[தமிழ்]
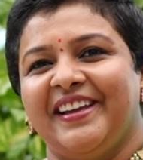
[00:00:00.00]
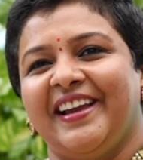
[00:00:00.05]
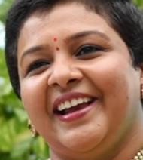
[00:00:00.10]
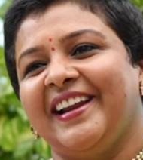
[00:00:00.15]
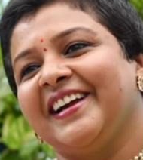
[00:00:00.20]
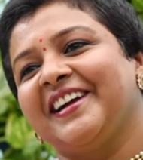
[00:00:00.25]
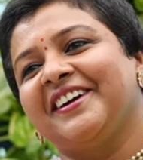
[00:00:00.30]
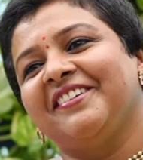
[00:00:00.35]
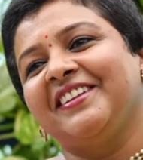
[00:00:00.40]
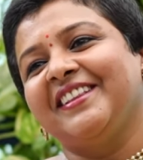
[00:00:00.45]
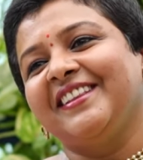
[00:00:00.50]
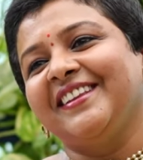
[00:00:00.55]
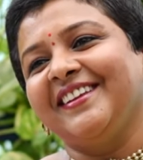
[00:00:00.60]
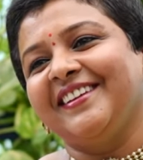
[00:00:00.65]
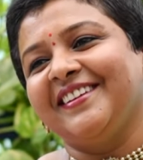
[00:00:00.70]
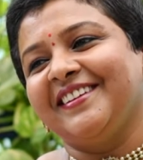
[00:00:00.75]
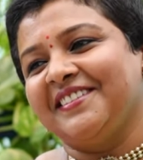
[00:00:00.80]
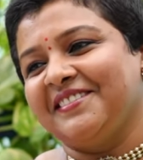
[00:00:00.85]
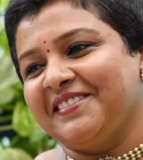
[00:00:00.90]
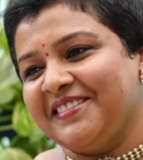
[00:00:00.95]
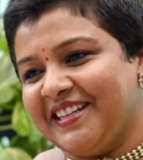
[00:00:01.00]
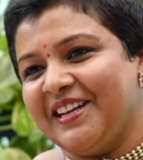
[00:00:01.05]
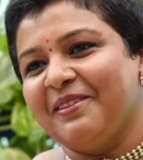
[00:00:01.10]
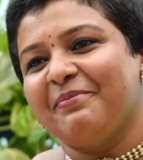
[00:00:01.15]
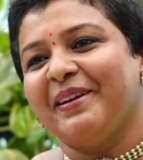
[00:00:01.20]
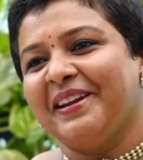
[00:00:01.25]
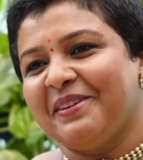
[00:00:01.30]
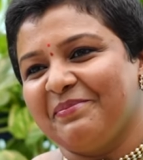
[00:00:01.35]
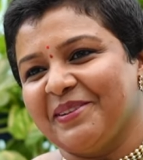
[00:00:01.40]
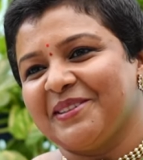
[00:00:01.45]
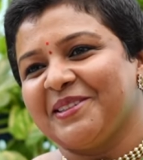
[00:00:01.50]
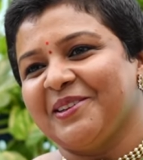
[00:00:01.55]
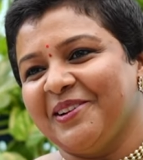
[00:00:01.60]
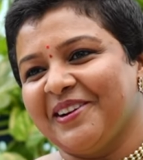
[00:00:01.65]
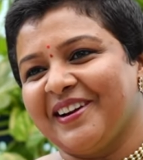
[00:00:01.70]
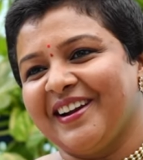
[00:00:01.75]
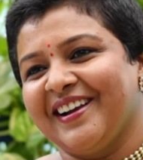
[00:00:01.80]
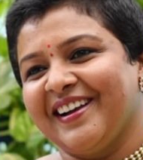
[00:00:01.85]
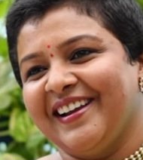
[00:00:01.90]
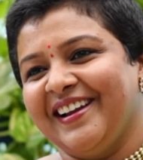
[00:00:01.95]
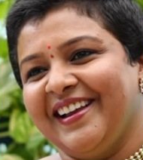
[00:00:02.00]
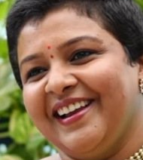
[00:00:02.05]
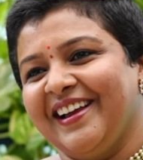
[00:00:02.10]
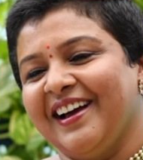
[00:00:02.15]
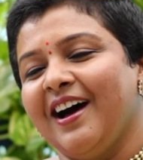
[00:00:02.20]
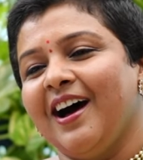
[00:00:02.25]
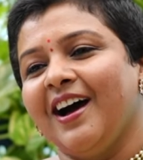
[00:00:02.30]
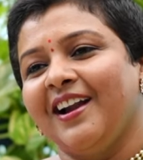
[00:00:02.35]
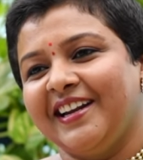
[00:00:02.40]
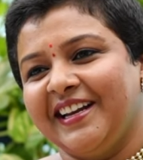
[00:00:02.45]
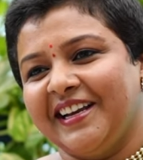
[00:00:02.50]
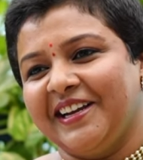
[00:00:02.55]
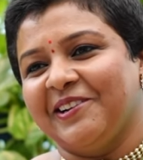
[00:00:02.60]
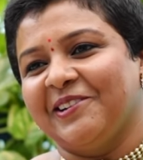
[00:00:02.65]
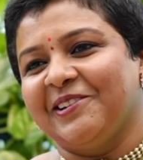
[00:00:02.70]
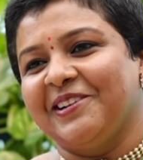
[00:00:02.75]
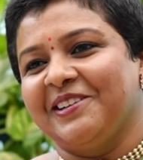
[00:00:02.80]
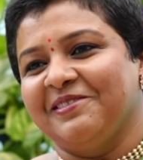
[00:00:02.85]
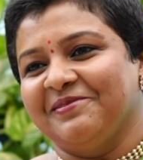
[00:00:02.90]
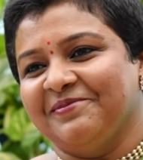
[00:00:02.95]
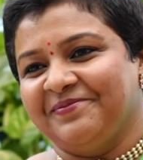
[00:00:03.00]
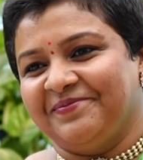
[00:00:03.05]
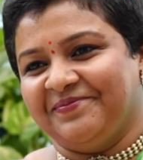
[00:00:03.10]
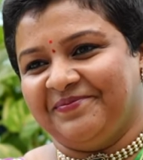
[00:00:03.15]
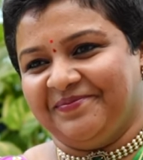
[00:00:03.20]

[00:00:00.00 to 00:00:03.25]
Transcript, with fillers: எனக்கு வந்து சில பேர் இப்போ சொல்கிறாங்க இல்லையா ஆண்டி கோலம்